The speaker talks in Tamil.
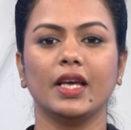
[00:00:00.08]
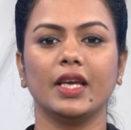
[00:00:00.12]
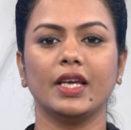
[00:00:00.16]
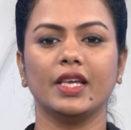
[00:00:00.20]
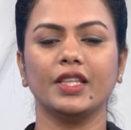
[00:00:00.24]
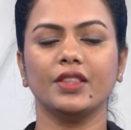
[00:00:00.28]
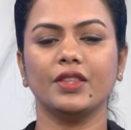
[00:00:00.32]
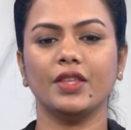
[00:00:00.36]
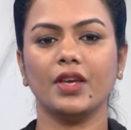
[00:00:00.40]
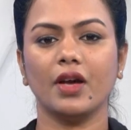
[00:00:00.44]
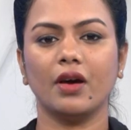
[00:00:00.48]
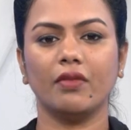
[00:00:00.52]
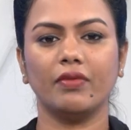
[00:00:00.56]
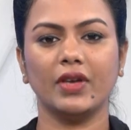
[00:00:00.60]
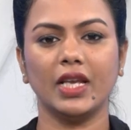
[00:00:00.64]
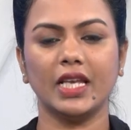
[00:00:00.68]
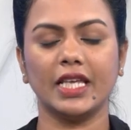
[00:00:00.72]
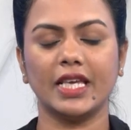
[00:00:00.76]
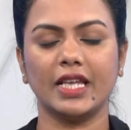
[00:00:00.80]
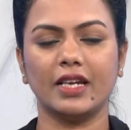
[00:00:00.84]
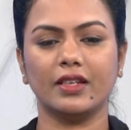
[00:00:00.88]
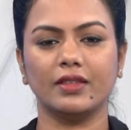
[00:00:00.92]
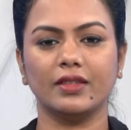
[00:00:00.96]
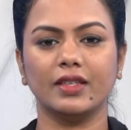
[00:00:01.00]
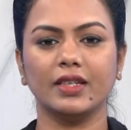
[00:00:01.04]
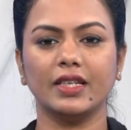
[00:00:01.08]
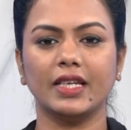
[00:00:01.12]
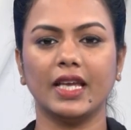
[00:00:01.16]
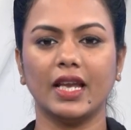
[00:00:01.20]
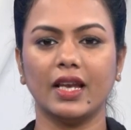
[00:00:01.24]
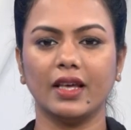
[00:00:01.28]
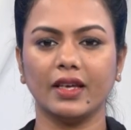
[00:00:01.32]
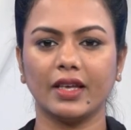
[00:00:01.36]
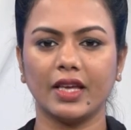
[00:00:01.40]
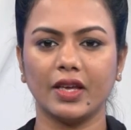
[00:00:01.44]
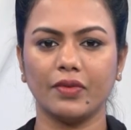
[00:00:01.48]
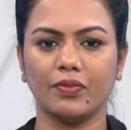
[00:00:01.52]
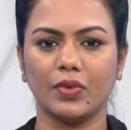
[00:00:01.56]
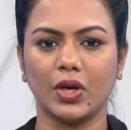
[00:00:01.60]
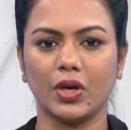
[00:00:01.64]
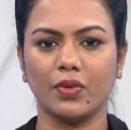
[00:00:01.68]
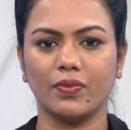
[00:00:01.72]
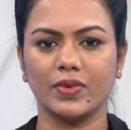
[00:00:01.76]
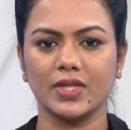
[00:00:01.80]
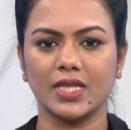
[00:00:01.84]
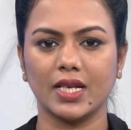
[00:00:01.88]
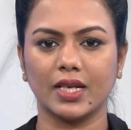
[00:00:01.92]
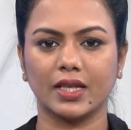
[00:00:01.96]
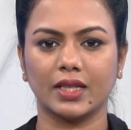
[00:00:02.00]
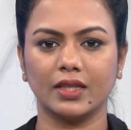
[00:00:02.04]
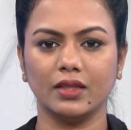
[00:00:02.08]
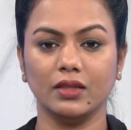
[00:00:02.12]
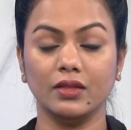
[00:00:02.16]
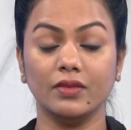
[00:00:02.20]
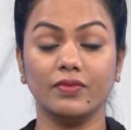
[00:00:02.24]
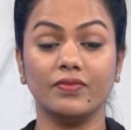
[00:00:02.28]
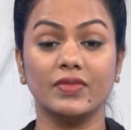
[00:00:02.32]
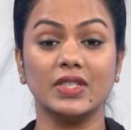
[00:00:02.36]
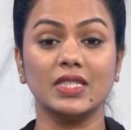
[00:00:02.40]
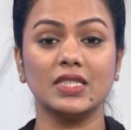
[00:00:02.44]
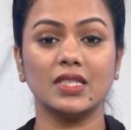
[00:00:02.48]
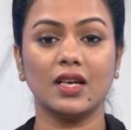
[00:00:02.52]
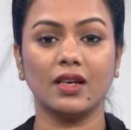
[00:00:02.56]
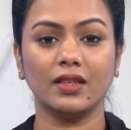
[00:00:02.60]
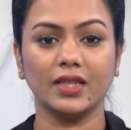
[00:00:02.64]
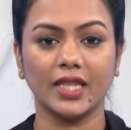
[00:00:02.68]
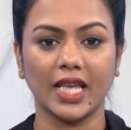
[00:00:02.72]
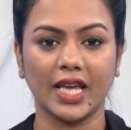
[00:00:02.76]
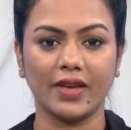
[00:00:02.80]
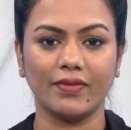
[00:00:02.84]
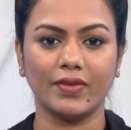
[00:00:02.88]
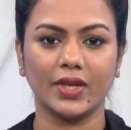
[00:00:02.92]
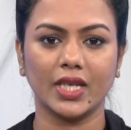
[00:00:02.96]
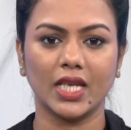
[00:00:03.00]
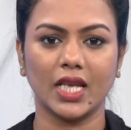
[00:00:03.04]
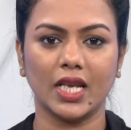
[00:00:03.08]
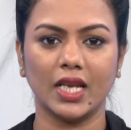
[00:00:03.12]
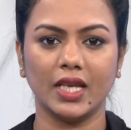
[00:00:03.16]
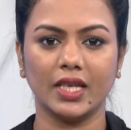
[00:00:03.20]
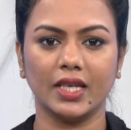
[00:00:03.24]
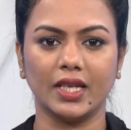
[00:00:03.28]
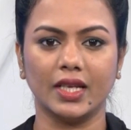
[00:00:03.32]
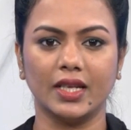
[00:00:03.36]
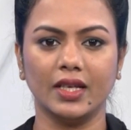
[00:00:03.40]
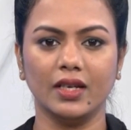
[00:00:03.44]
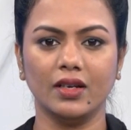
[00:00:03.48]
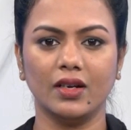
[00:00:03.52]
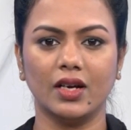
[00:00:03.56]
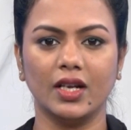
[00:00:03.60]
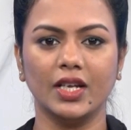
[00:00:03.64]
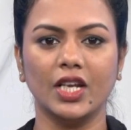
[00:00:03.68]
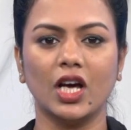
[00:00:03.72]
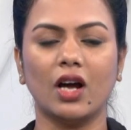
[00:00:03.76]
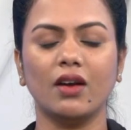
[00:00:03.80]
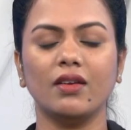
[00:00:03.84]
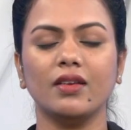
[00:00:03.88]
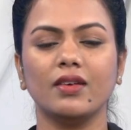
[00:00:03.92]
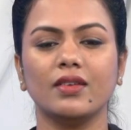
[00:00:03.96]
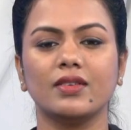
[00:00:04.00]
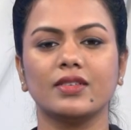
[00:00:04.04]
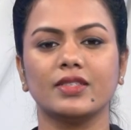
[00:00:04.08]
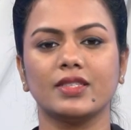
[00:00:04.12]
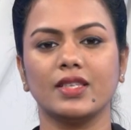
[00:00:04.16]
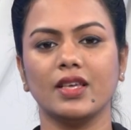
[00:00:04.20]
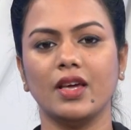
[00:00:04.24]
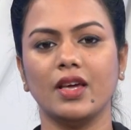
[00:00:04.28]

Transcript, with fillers: இந்தியாவில் இருந்து இலங்கை வருவதற்கு விசா தேவையில்லை என அந்நாட்டு அரசு